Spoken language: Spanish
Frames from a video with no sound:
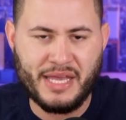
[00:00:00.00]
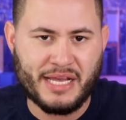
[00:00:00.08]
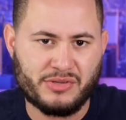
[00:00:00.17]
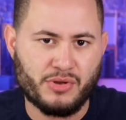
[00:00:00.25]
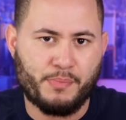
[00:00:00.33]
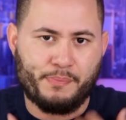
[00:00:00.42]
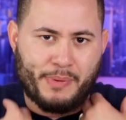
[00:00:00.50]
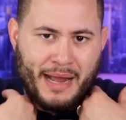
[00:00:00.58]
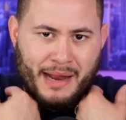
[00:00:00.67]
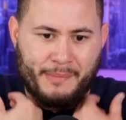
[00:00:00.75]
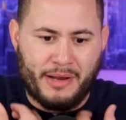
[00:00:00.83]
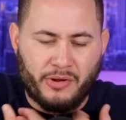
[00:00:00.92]
Y eso
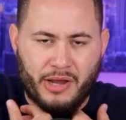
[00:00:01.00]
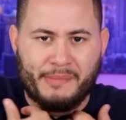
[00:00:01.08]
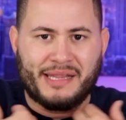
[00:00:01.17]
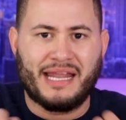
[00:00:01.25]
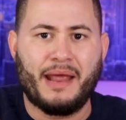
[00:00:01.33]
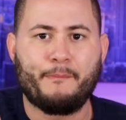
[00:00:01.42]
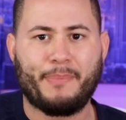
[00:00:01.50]
para mí lo que me tiene